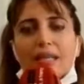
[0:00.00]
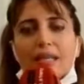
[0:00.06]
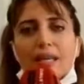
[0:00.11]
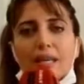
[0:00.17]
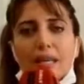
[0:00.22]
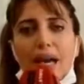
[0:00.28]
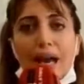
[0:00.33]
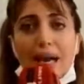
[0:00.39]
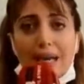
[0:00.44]

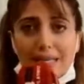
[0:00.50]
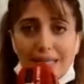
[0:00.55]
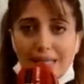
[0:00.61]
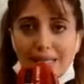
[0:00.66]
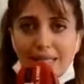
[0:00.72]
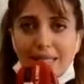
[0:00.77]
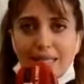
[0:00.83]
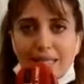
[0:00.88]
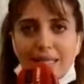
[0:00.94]
آه، حق
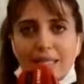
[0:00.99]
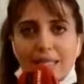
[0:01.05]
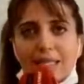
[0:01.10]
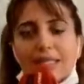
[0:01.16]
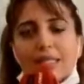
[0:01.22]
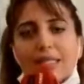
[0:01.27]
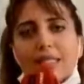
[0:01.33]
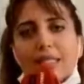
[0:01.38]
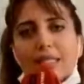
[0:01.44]
زياره
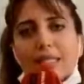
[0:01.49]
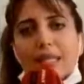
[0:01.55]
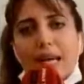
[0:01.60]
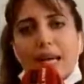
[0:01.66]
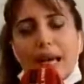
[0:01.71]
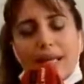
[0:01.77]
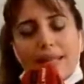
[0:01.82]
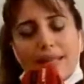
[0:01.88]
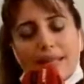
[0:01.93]

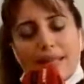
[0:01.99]
هاد